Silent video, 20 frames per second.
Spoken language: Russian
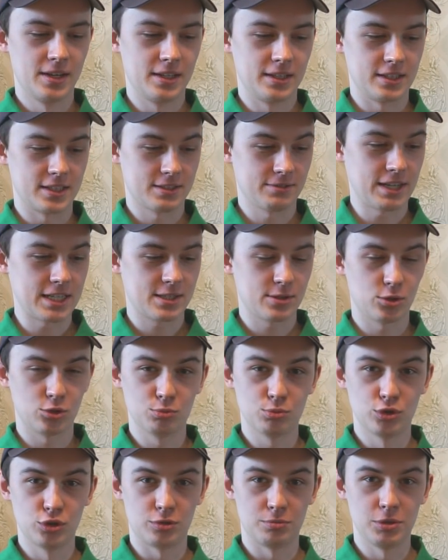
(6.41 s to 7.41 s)
Называться
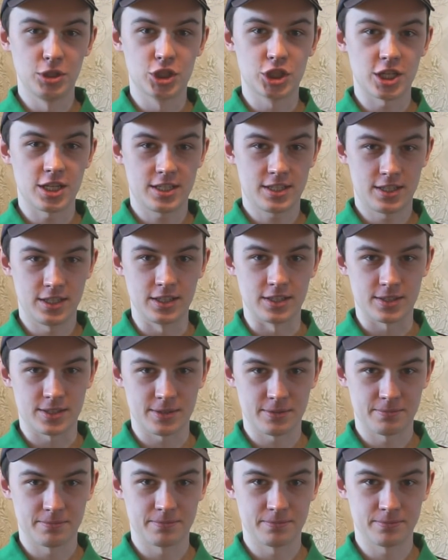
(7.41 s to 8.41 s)
он будет Mi
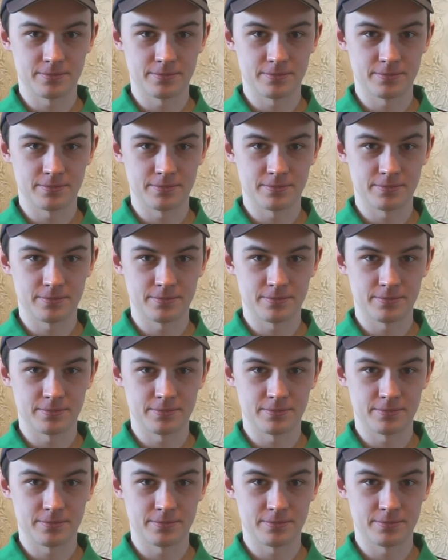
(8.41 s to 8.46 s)
6X.